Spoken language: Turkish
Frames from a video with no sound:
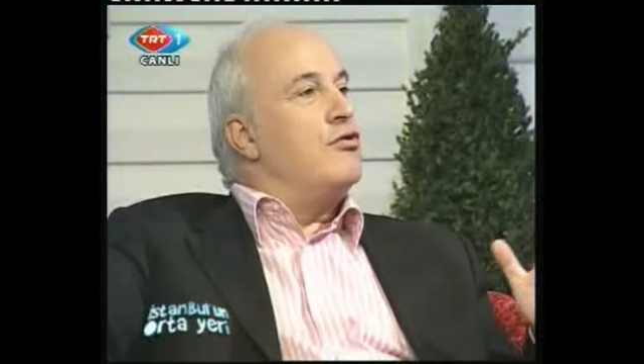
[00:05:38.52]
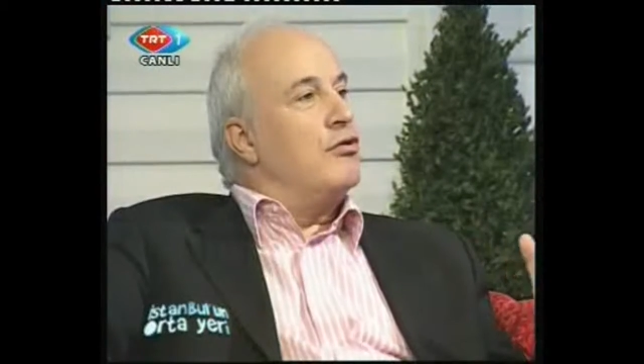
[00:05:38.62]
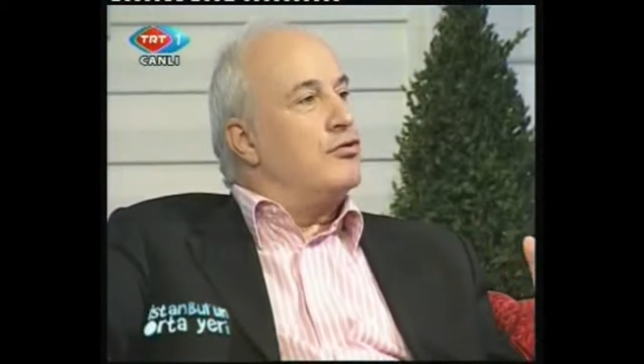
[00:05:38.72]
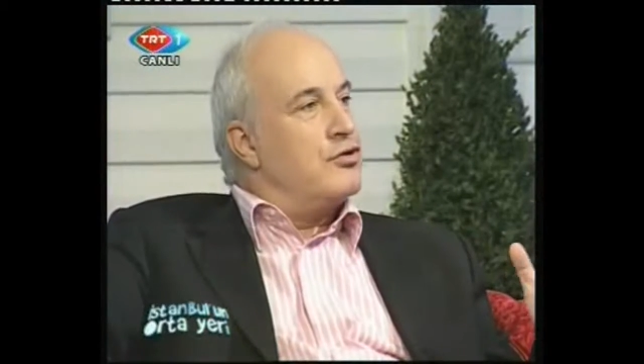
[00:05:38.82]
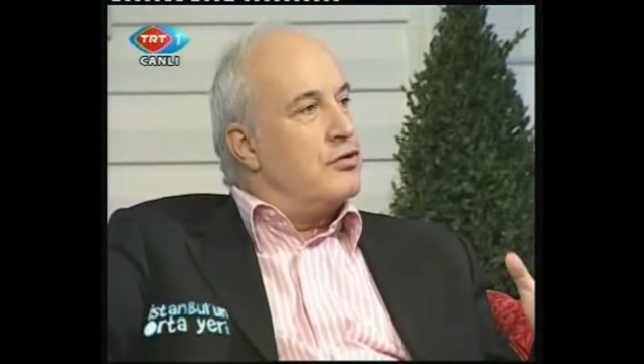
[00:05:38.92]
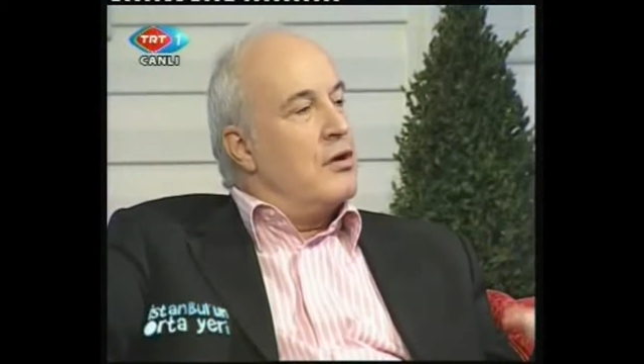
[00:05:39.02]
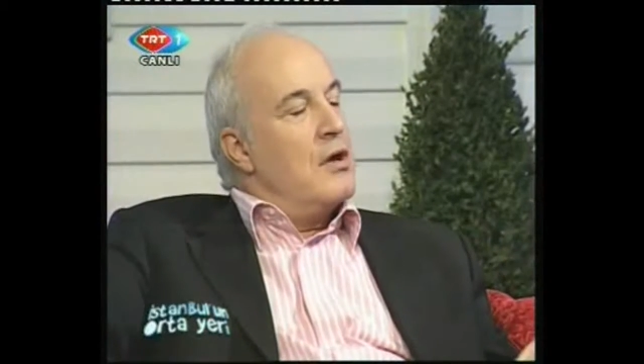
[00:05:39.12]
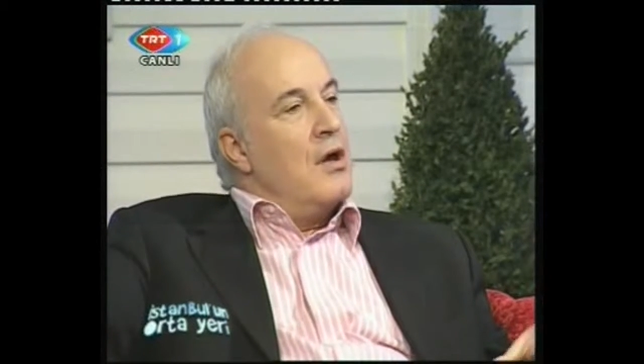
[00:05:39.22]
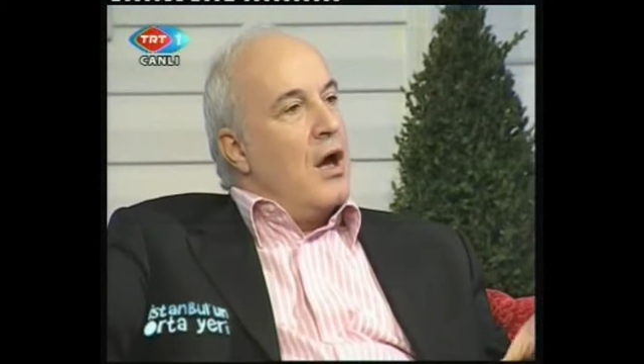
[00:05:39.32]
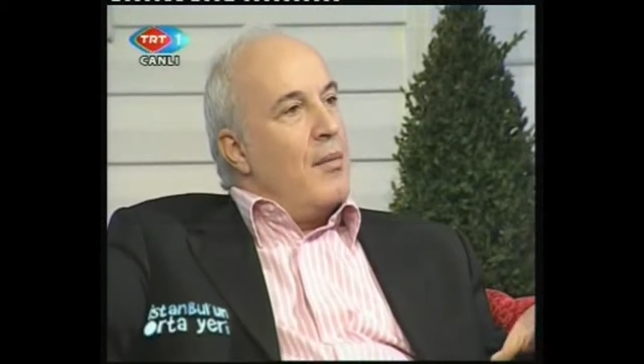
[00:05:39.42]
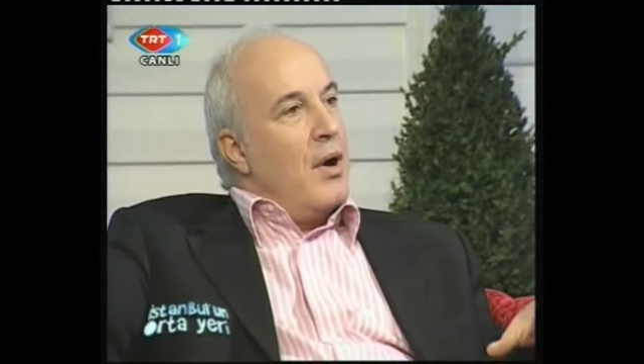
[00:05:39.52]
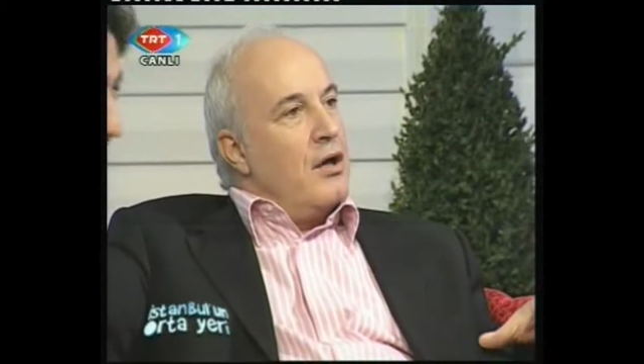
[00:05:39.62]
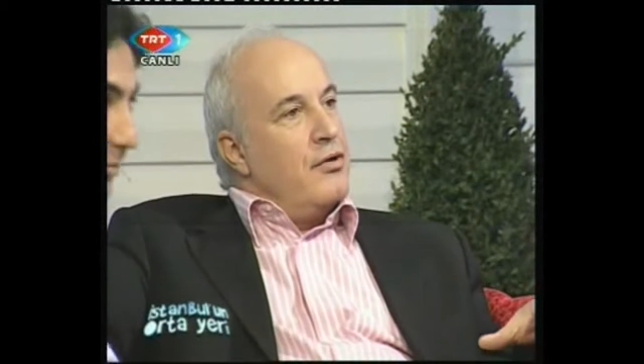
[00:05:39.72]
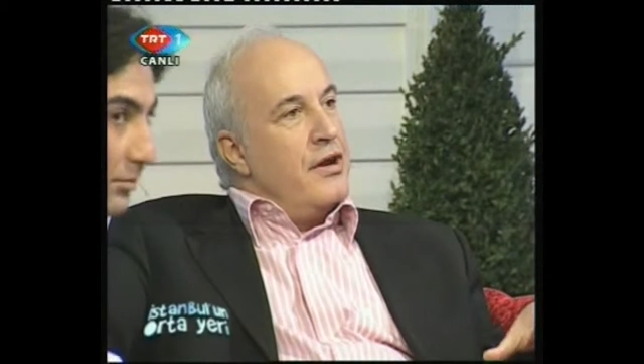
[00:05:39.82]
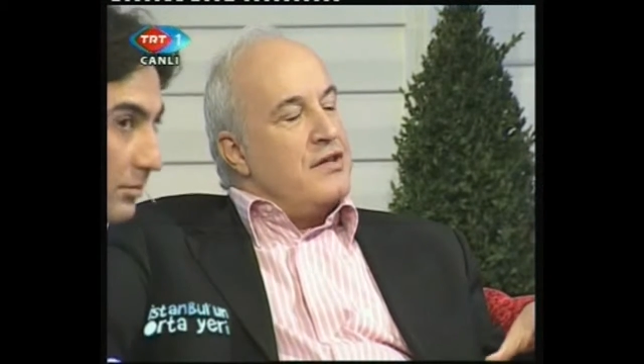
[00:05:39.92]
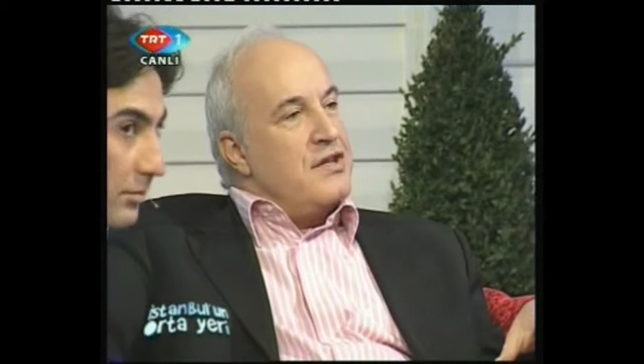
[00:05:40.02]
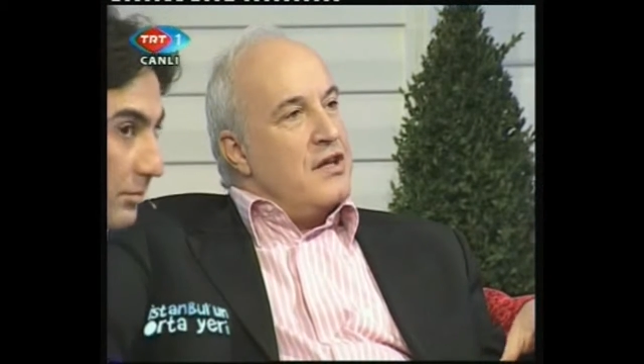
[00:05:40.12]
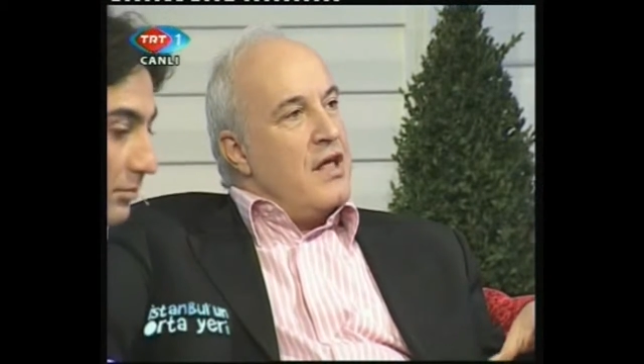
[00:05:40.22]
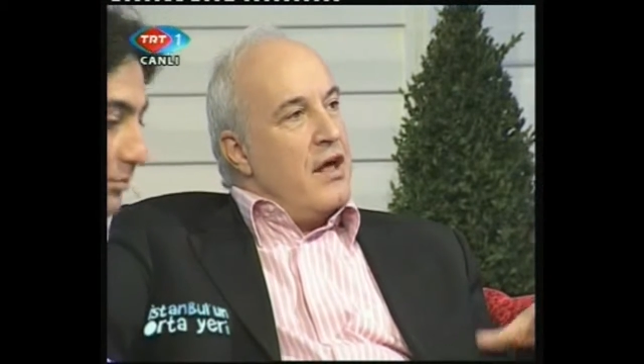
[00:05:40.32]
ediyoruz. ama anoreksiya